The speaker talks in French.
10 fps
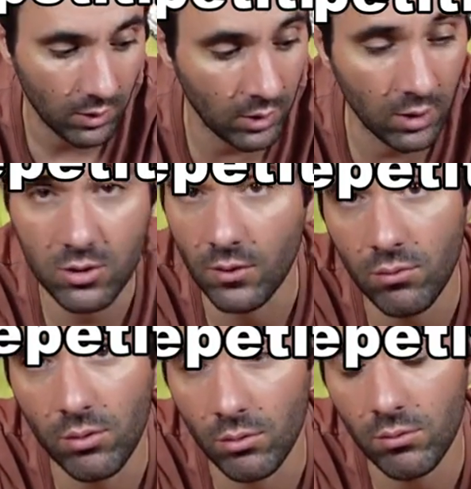Et là,
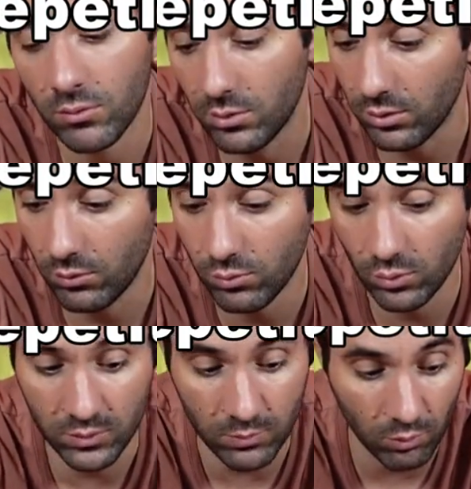j'avoue que c'est tout
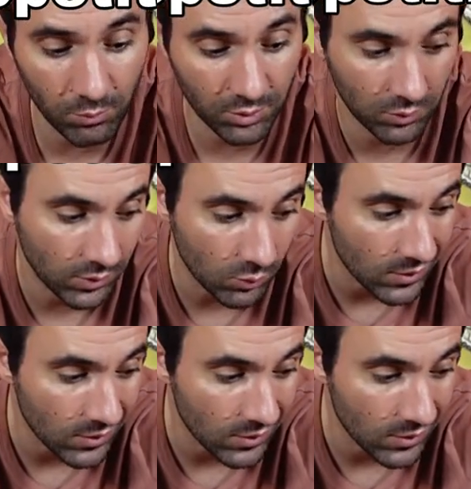aussi bon parce que c'est